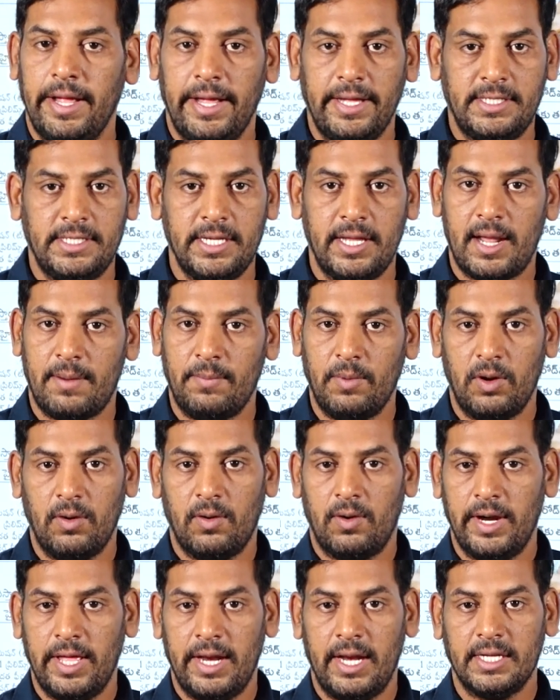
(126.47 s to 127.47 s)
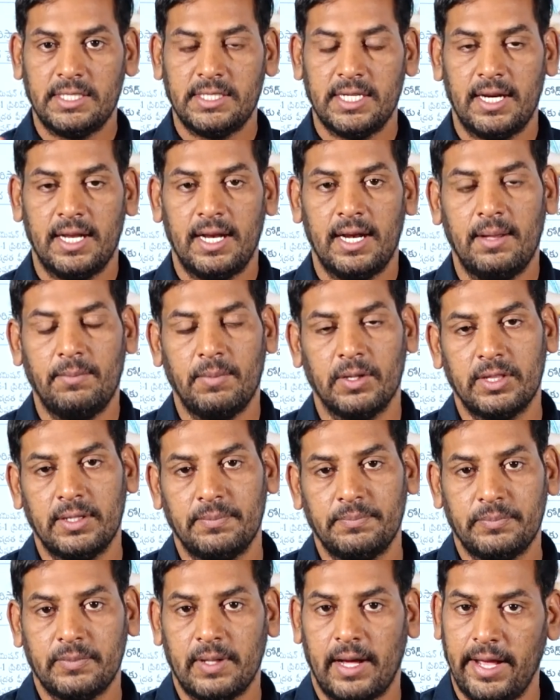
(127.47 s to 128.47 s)
ఈ చీర మునుగోడు ఎలక్షన్లల్లో
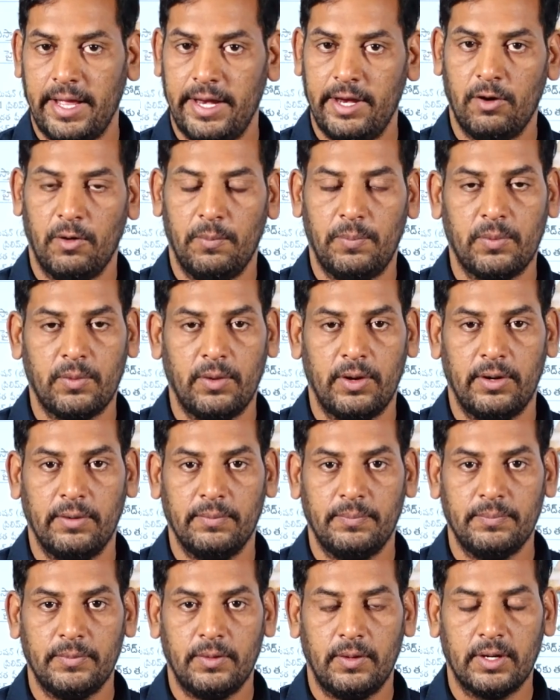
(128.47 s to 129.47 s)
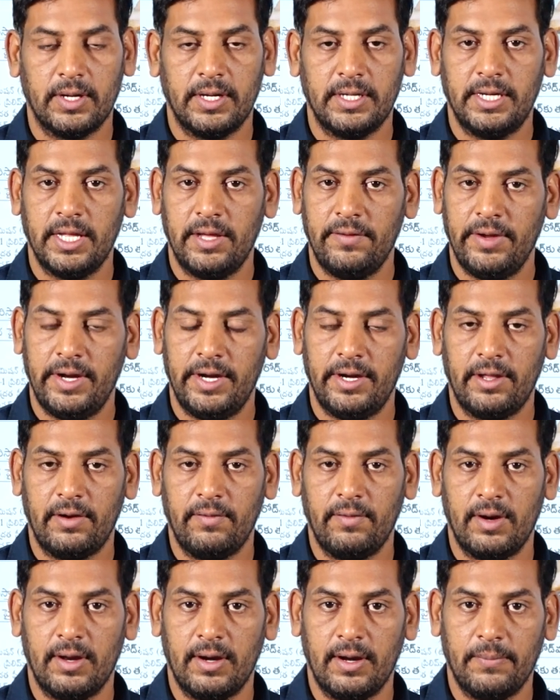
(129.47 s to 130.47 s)
మొత్తం ఆయనే ఒప్పుకున్నాడు ఒక టీవీ
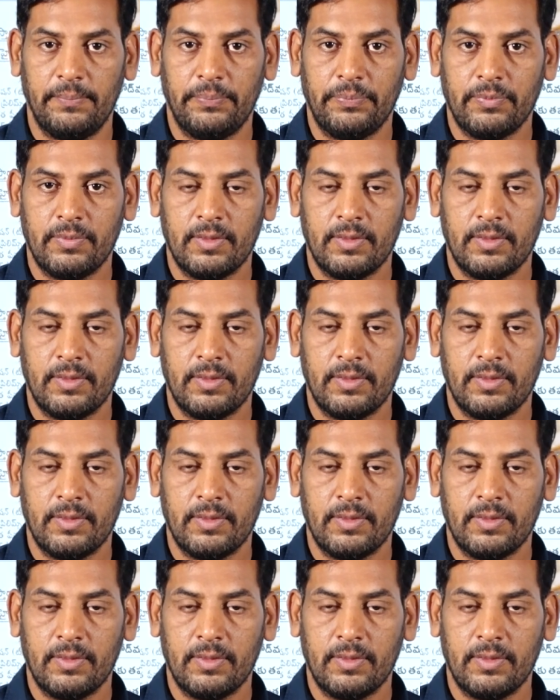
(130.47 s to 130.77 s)
ఇంటర్వ్యూలల్లో